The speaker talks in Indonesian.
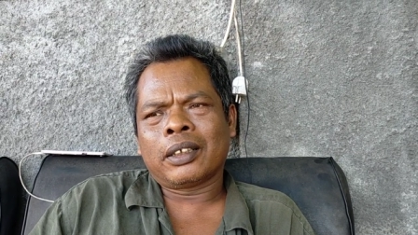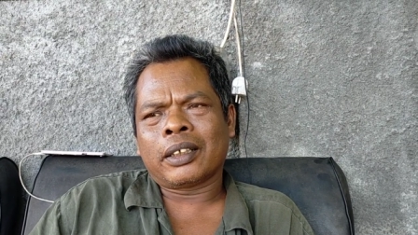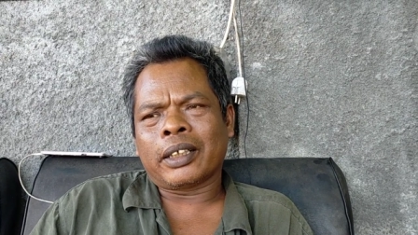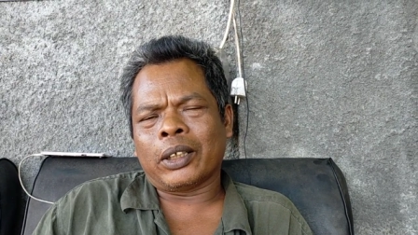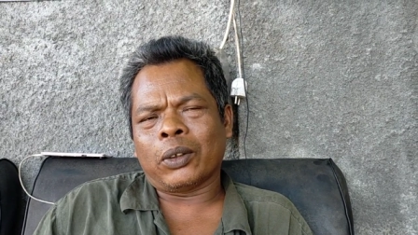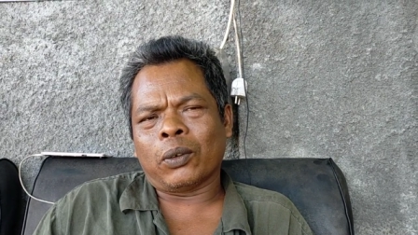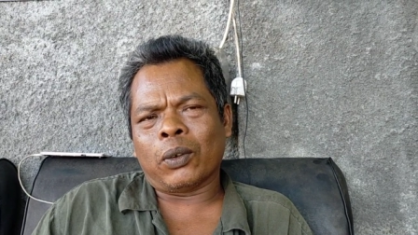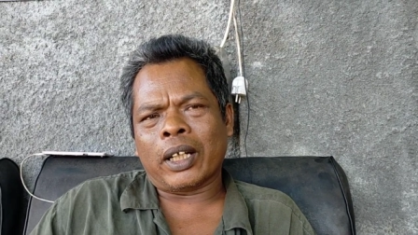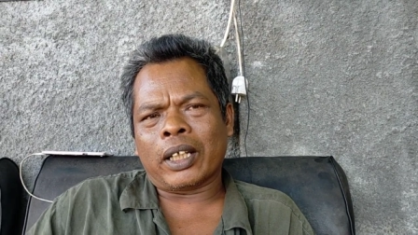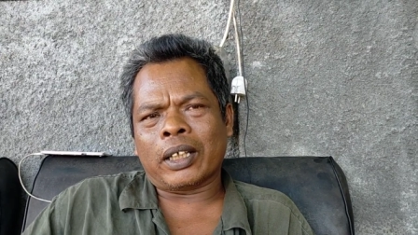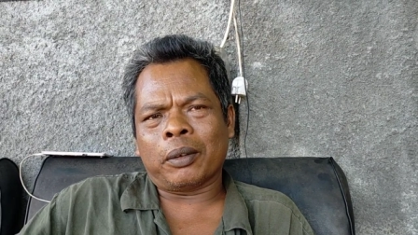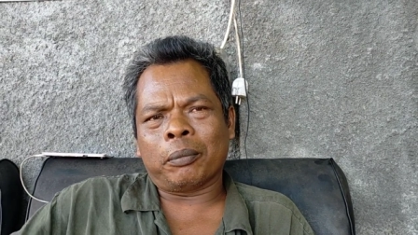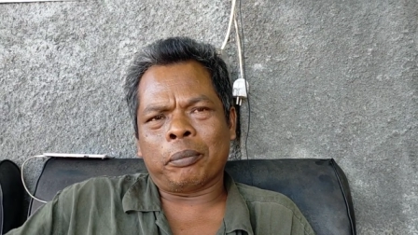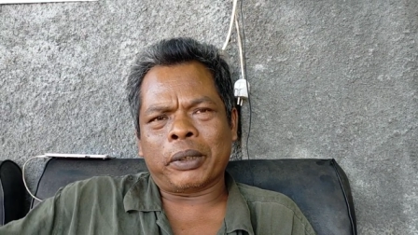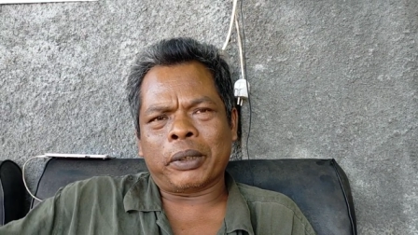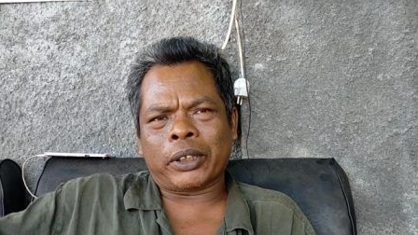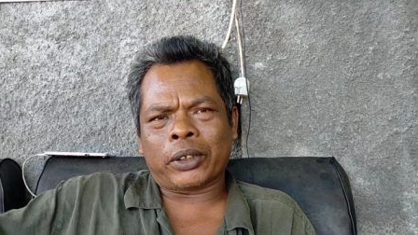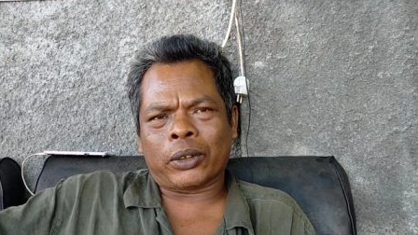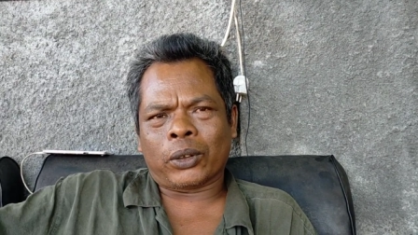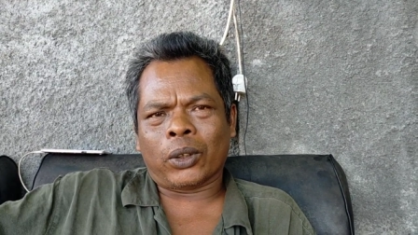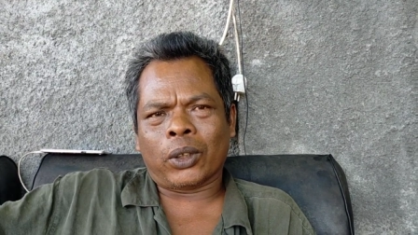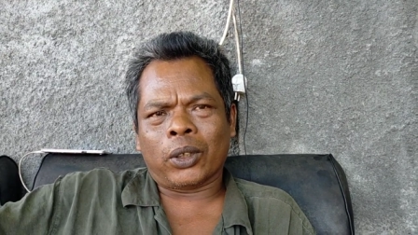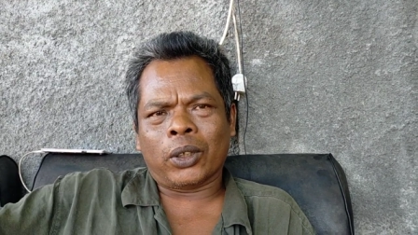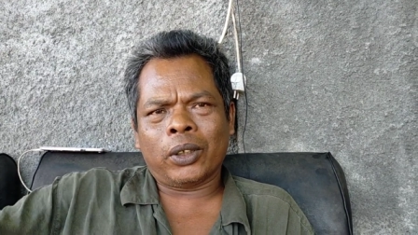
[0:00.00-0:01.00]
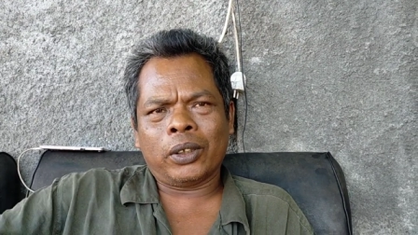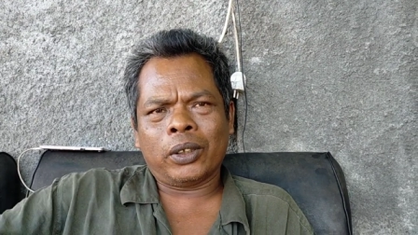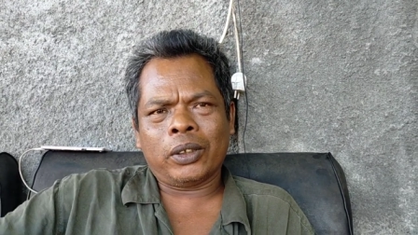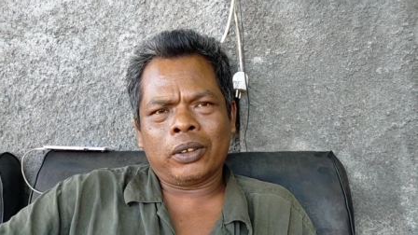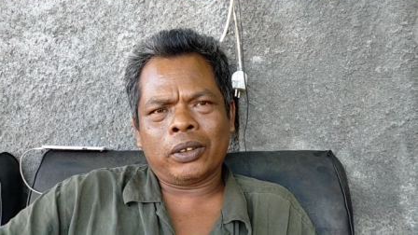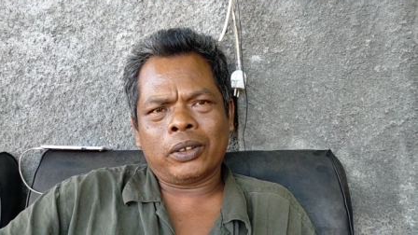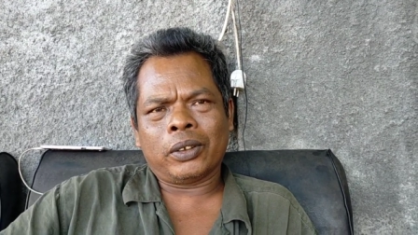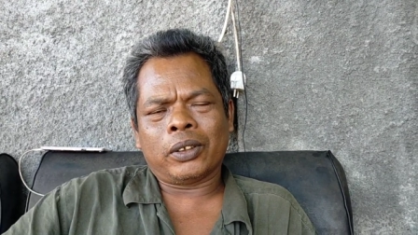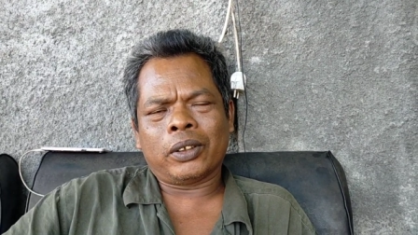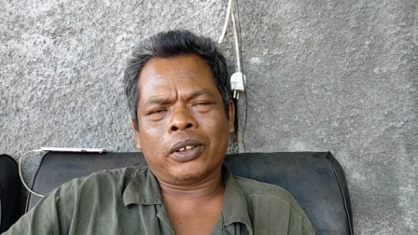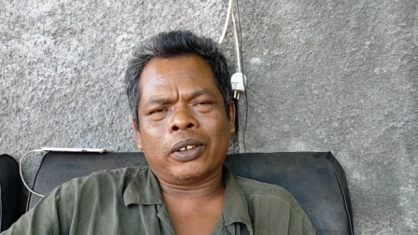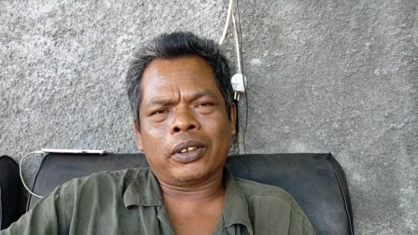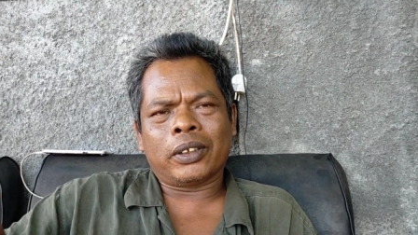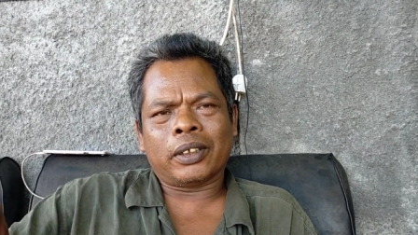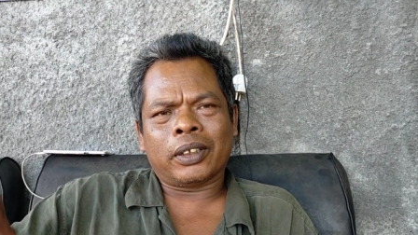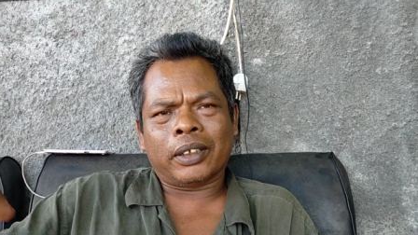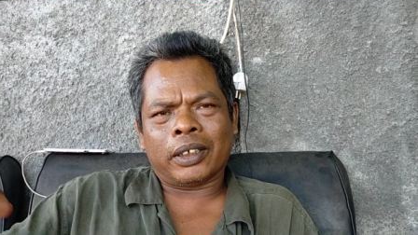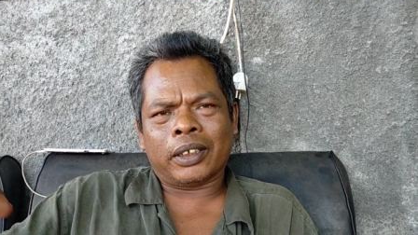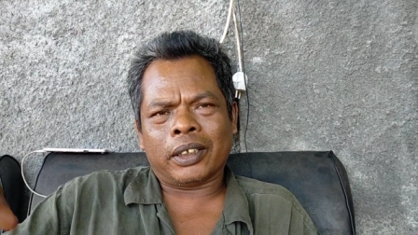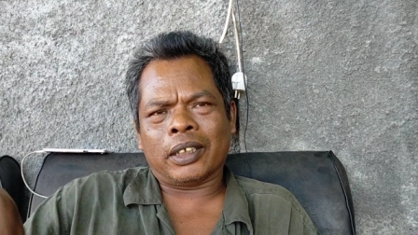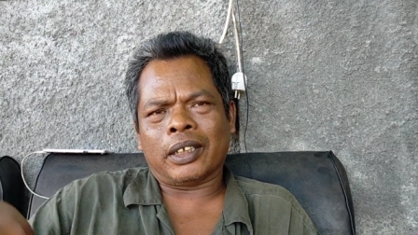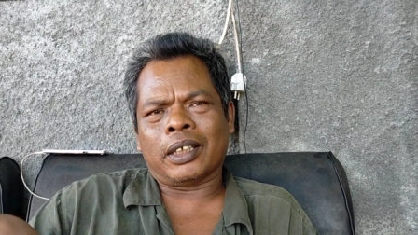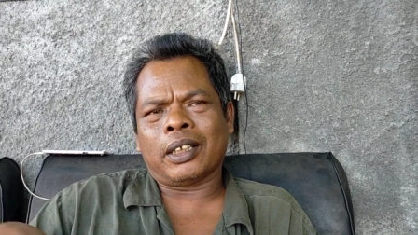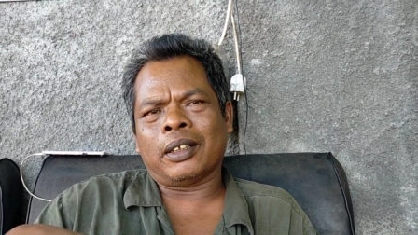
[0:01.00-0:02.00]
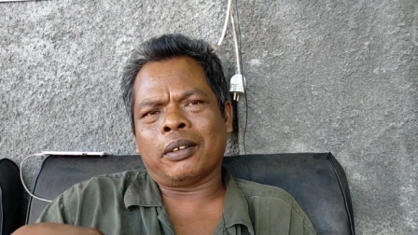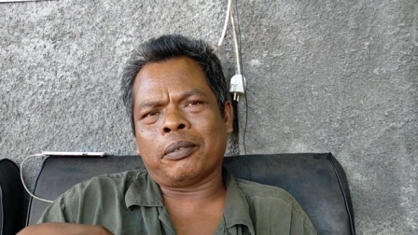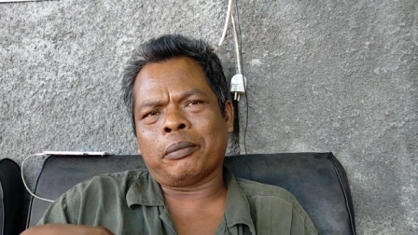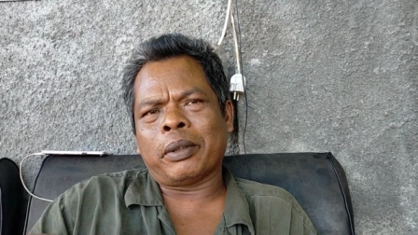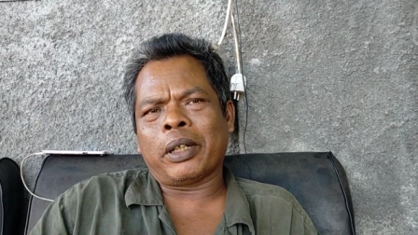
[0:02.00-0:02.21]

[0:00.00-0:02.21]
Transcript: Keluar piston piston ya